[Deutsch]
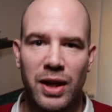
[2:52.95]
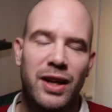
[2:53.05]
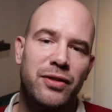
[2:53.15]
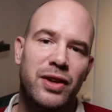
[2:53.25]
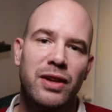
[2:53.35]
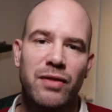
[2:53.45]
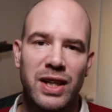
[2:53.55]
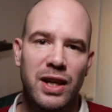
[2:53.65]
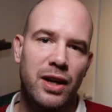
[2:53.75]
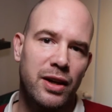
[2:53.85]
Deswegen, wenn
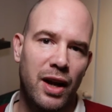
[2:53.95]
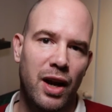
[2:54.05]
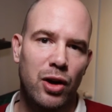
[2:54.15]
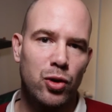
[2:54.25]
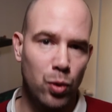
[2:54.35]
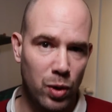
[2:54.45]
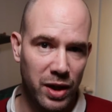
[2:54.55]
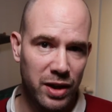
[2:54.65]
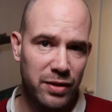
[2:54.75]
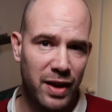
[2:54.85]
ihr danach
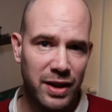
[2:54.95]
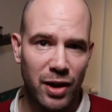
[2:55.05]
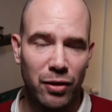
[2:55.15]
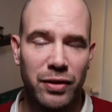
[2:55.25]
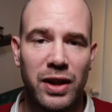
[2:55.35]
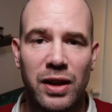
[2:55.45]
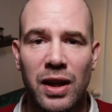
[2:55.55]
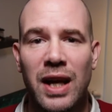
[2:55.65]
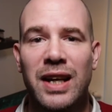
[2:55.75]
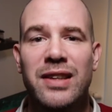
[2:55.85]
googelt, werdet ihr auch finden,
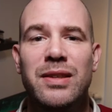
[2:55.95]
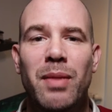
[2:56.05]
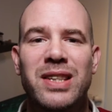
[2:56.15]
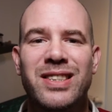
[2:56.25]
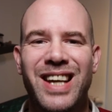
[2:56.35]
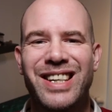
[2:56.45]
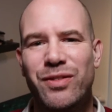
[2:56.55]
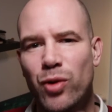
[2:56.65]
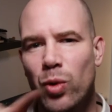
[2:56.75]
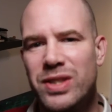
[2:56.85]
dass die meistens relativ
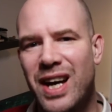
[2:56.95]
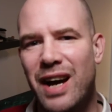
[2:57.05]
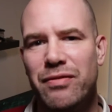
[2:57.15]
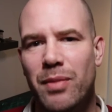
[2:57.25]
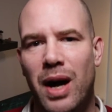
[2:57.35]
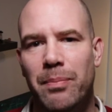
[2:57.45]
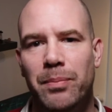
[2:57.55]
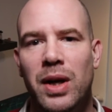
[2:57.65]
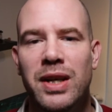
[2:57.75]
große Reifen haben.